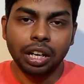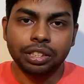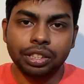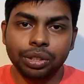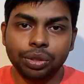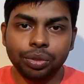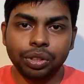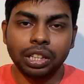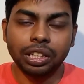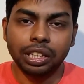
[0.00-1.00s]
अच्छी
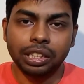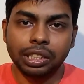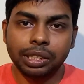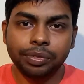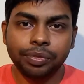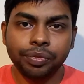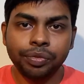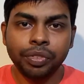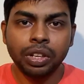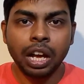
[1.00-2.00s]
होने लगेगी
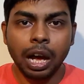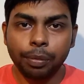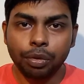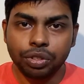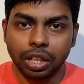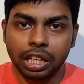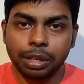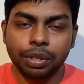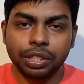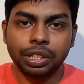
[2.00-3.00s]
आपको
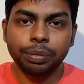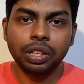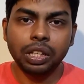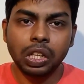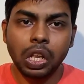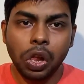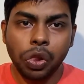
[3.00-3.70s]
सैलरी भी अच्छी मिलेगी